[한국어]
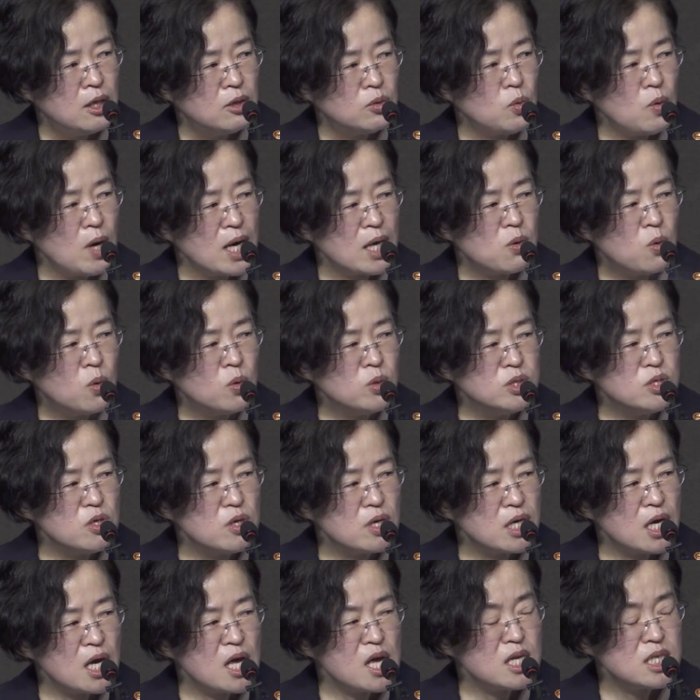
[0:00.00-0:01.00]
또한
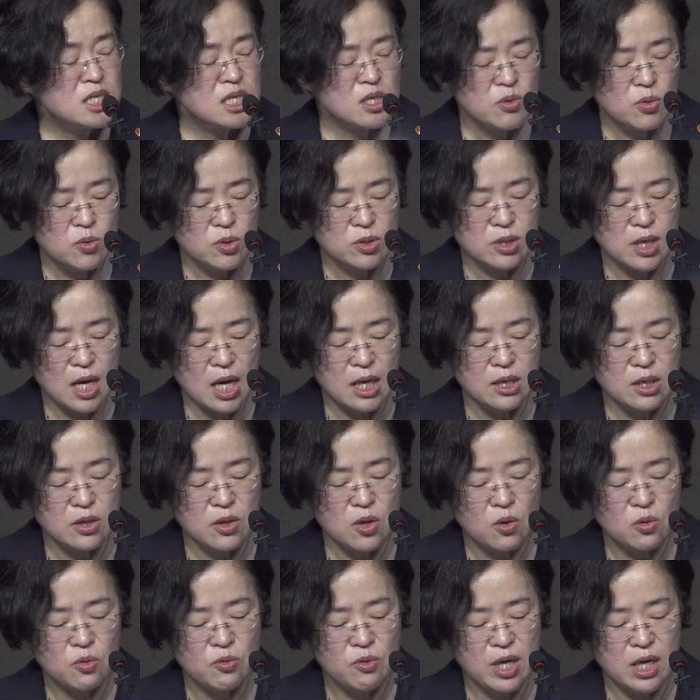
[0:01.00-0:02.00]
공정위에 신고를 하는
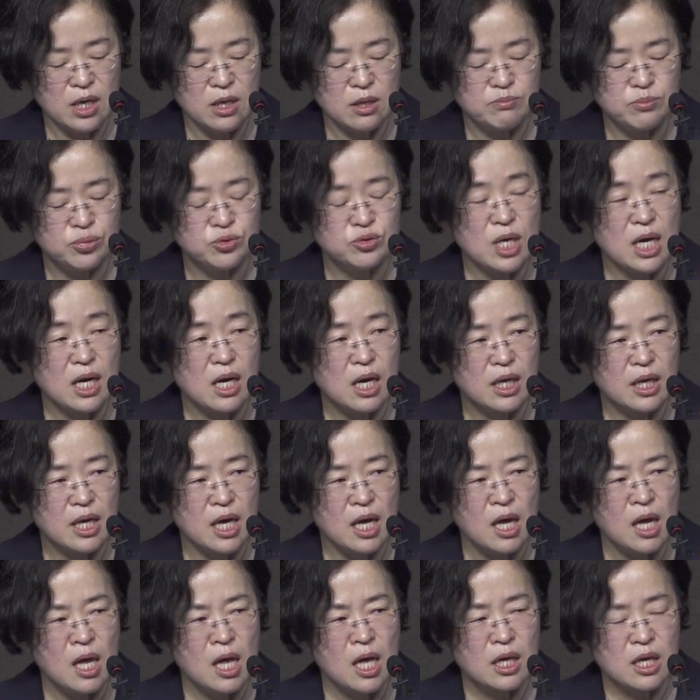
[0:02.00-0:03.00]
경우에는
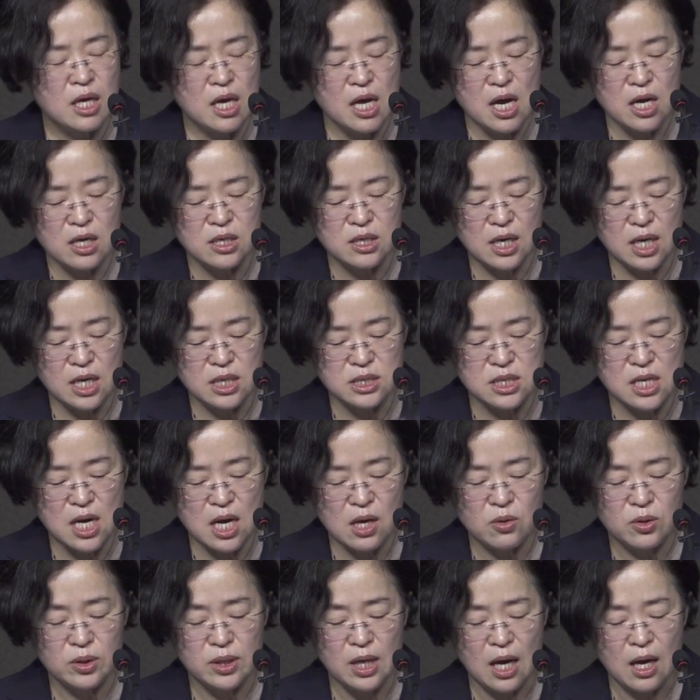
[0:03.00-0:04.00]
부당하게 계약을
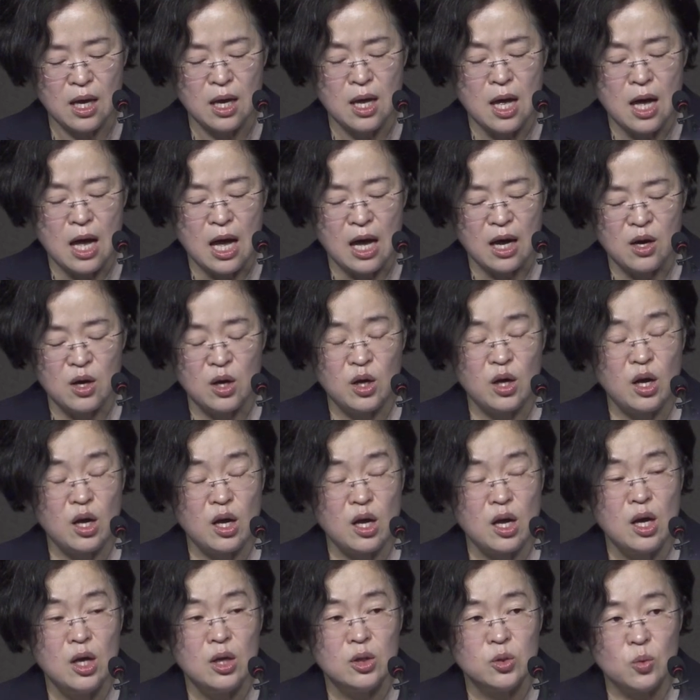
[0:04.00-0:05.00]
해제하거나 아,
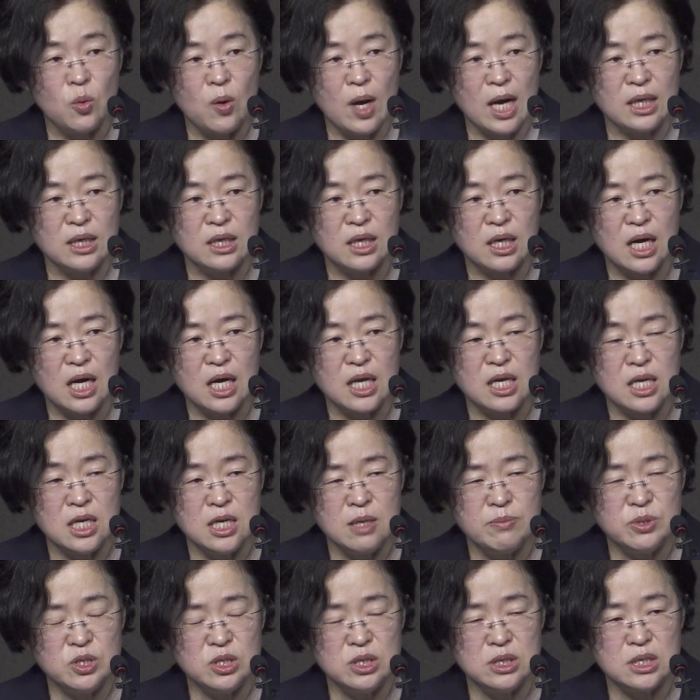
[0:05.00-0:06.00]
또한 그러니까
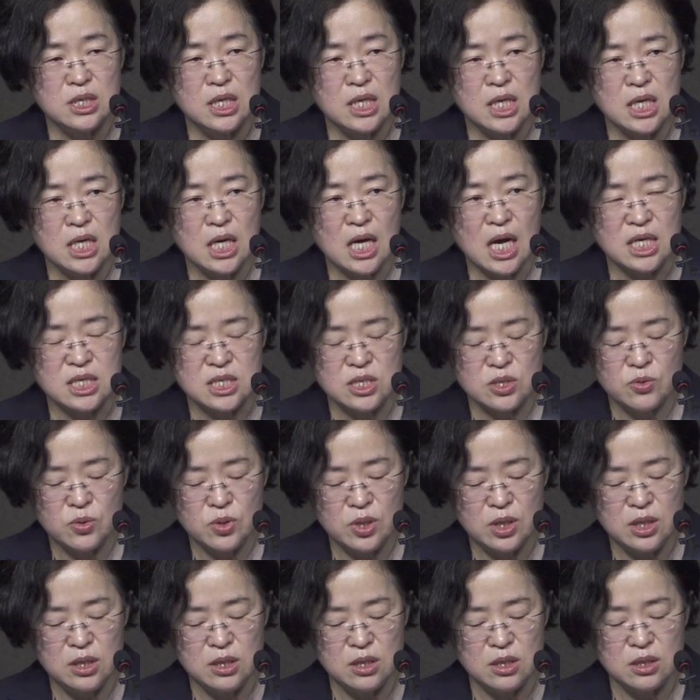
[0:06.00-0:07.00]
이분들이 가지고
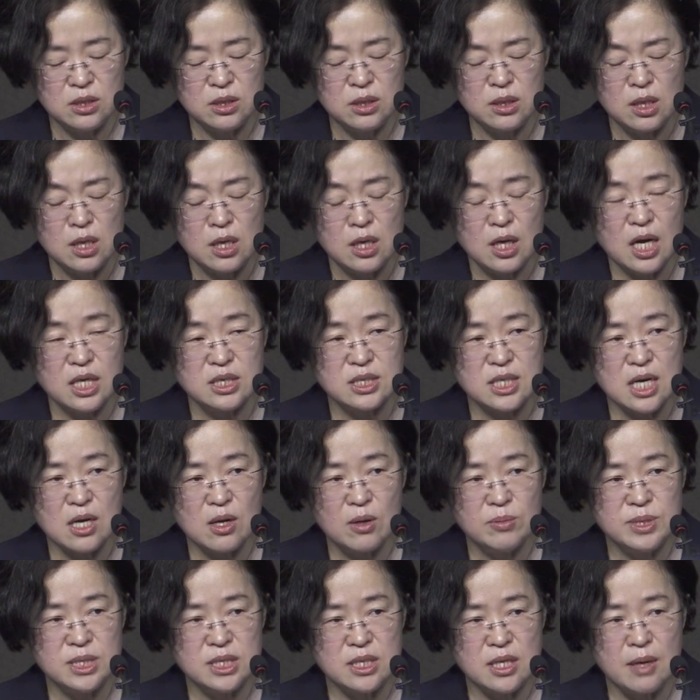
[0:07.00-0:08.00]
있는 그러니까
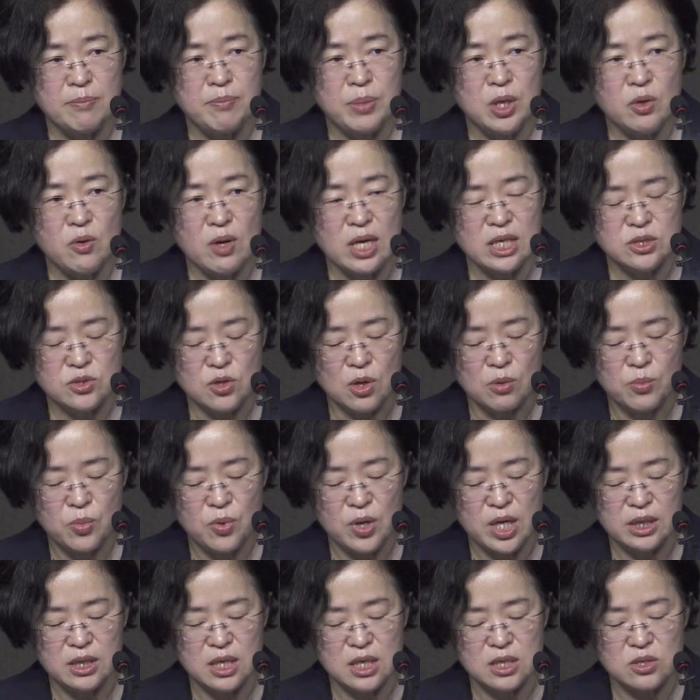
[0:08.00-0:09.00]
창업 시에 필요한
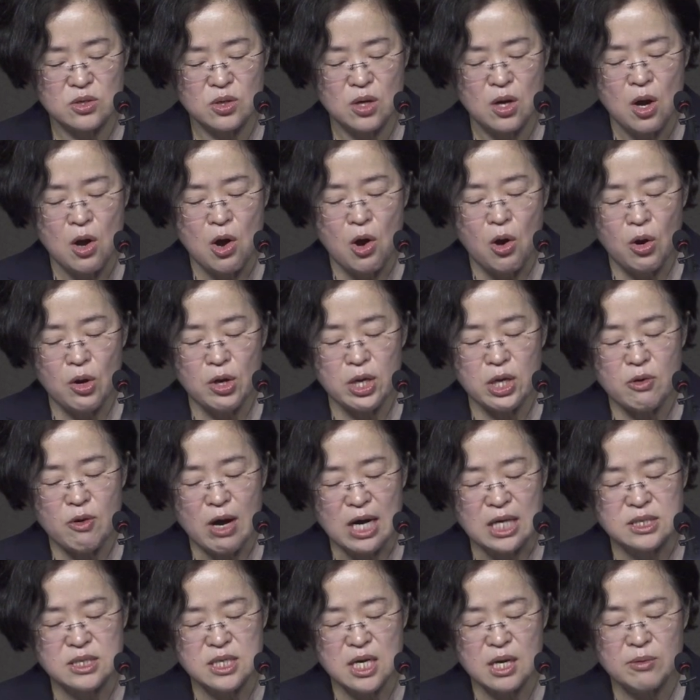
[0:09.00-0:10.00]
정보에 대해서는 허위
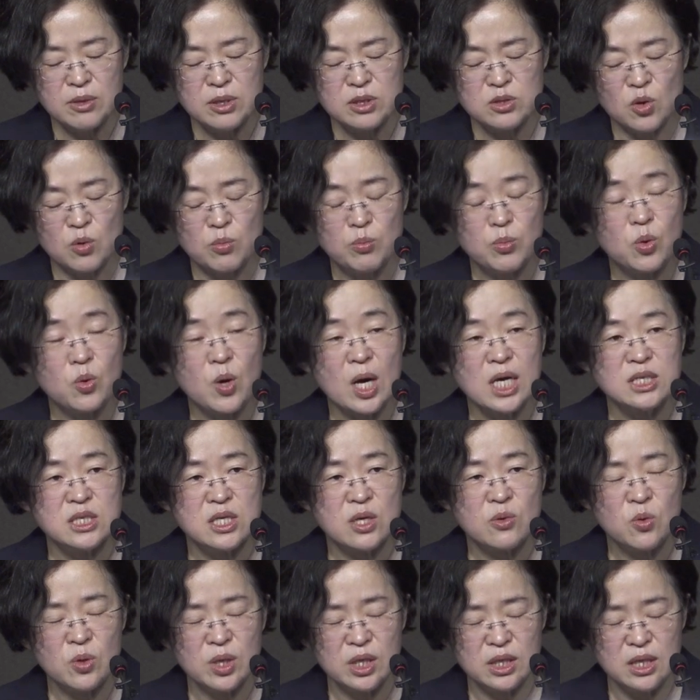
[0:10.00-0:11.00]
과장 정보가
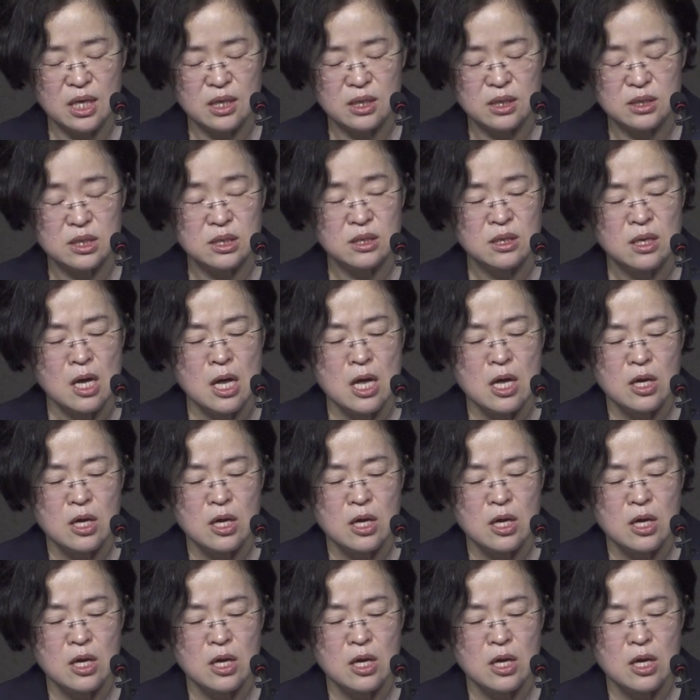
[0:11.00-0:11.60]
제공이 되는 등